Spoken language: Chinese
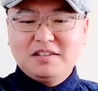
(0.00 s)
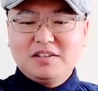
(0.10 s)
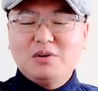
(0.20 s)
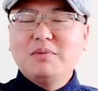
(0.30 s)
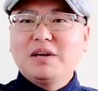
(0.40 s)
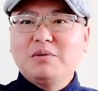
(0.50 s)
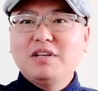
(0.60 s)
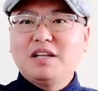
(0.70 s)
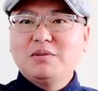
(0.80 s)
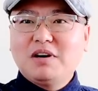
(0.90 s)
到美国
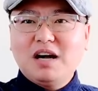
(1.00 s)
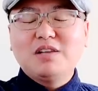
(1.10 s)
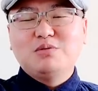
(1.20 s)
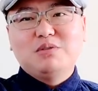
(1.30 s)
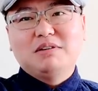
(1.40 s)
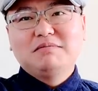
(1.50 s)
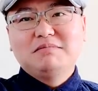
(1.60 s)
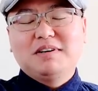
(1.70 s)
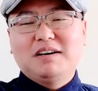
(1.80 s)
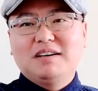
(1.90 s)
研究汉学
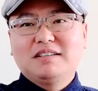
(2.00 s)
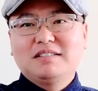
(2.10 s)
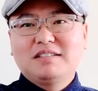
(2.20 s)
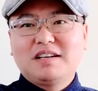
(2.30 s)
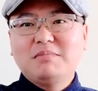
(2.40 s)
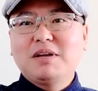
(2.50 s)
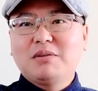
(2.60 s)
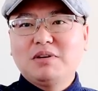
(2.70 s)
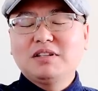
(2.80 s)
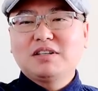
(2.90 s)
啊，给
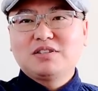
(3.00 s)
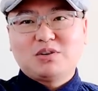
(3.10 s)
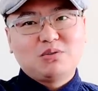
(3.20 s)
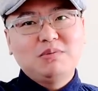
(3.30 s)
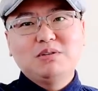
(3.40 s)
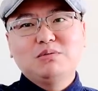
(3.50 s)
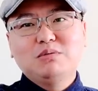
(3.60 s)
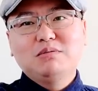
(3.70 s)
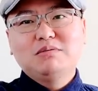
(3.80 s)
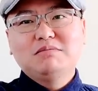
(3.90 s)
美国人当少数民
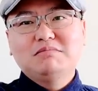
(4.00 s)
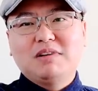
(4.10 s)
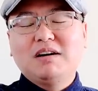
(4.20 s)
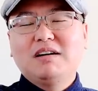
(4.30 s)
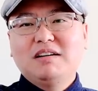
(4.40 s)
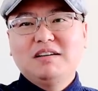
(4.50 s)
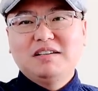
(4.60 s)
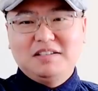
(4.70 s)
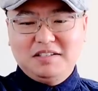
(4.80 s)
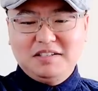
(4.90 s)
族啊，
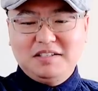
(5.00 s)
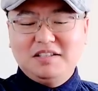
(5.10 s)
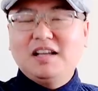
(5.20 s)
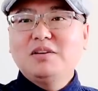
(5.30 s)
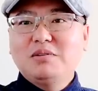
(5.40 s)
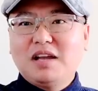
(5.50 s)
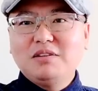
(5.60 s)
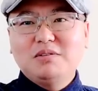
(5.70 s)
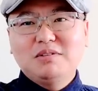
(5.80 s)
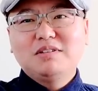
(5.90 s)
研究
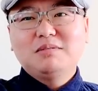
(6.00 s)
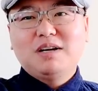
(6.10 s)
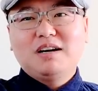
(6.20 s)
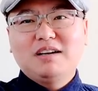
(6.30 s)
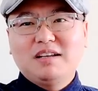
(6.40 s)
研究，是不是？